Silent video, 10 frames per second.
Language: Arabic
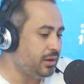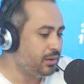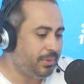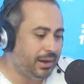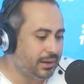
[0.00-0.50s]

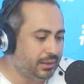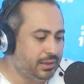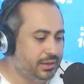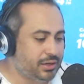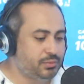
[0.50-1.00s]
والبحر
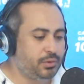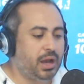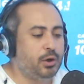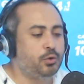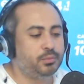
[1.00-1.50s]
اللي نجم
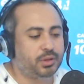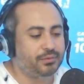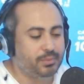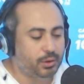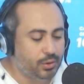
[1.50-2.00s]
يعوم
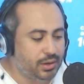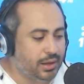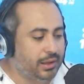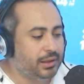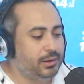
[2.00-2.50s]
كيف ما
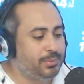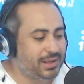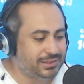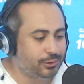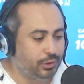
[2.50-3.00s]
قلنا
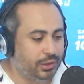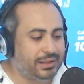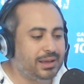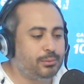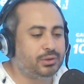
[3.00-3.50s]
البلايص
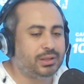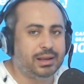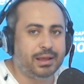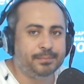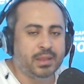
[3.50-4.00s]
الكل نعملوا
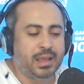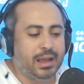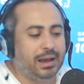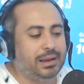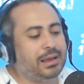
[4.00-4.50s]
طلع
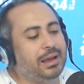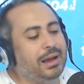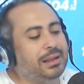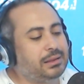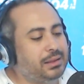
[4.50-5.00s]
على
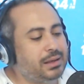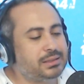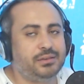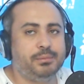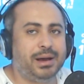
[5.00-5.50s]
حاله
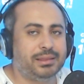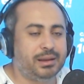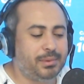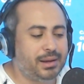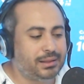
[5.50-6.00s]
الطقس في بعض
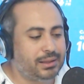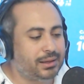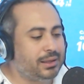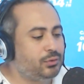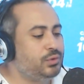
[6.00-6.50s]

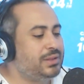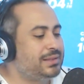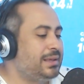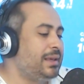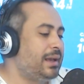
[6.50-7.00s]
المناطق
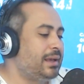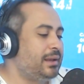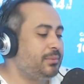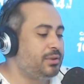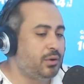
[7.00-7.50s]
التونسيه
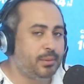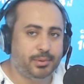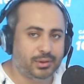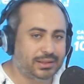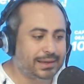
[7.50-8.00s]
نبداوها
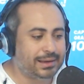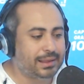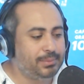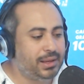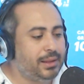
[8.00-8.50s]
بالوطن
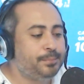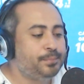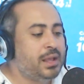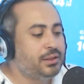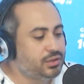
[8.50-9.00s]
القبلي
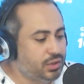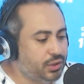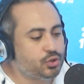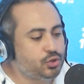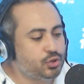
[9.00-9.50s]

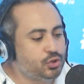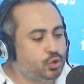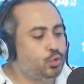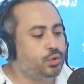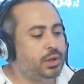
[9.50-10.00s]
29 باش
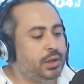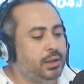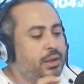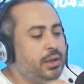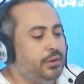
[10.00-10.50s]
تكون
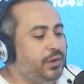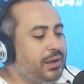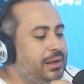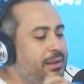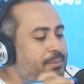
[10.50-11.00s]
في
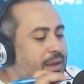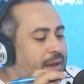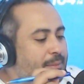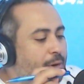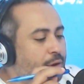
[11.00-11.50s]

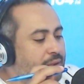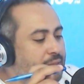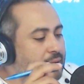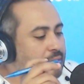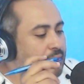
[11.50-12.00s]
قليبيا
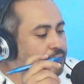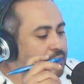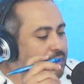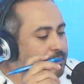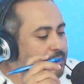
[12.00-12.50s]
34
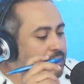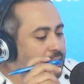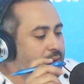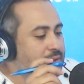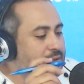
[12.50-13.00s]
في نابل
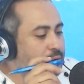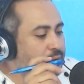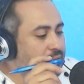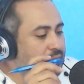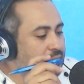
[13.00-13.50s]

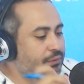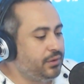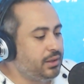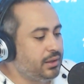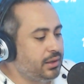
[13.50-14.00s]
36
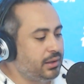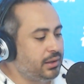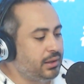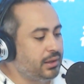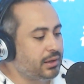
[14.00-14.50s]
في
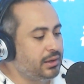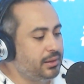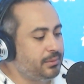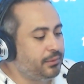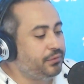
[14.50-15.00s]

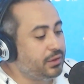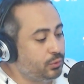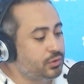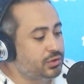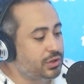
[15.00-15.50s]
اقليم في
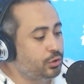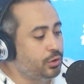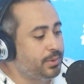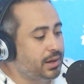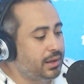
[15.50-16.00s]
تونس
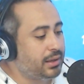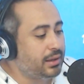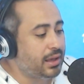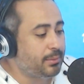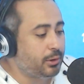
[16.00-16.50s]
الكبرى
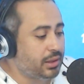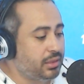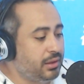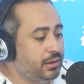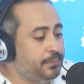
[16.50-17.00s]

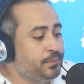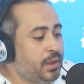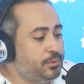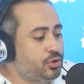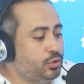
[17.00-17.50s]
34
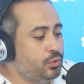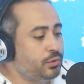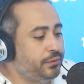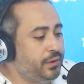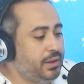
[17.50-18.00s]
باش
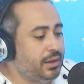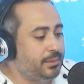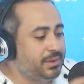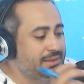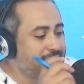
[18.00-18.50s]
تكون في
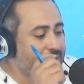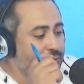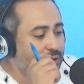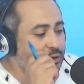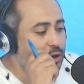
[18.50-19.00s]

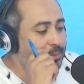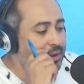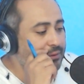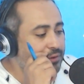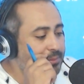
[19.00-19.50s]
بنزرت 41
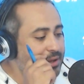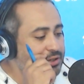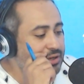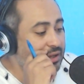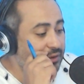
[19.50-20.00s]
47 في
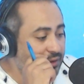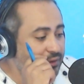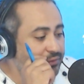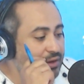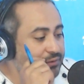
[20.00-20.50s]
باجة كيف
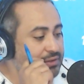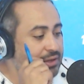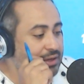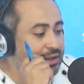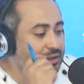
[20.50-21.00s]
كيف في نفس
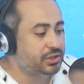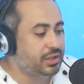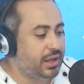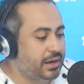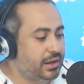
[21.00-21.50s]
درجة
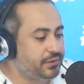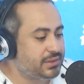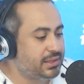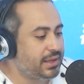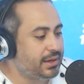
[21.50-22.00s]
الحرارة في
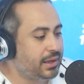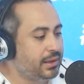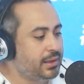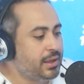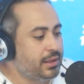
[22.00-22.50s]
سليانة
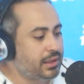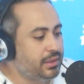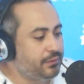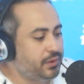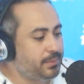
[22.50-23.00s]

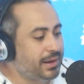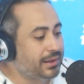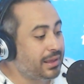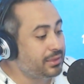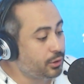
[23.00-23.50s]
30 في
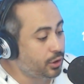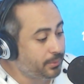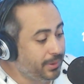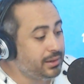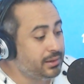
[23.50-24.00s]
تبرقة
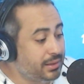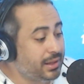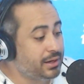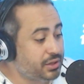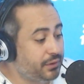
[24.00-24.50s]
42
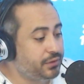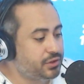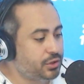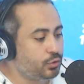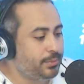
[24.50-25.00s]
درجة في
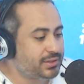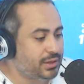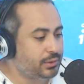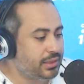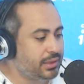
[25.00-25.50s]
جندوبة
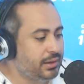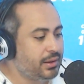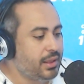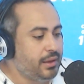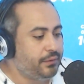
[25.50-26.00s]
39
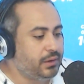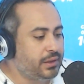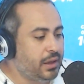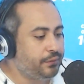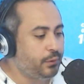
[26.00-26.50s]
في
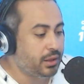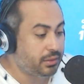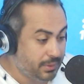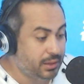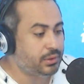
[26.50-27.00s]
الكيف
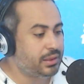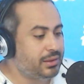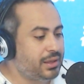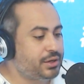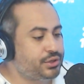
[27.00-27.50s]

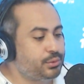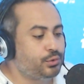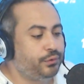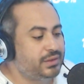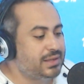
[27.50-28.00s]
38 درجة
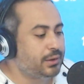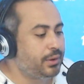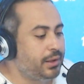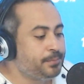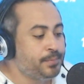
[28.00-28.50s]
تكون في
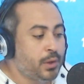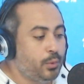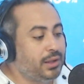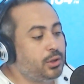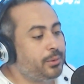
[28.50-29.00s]
زغوان
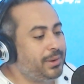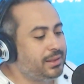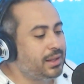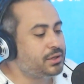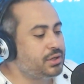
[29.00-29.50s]
41
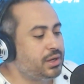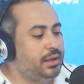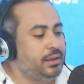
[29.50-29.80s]
درجة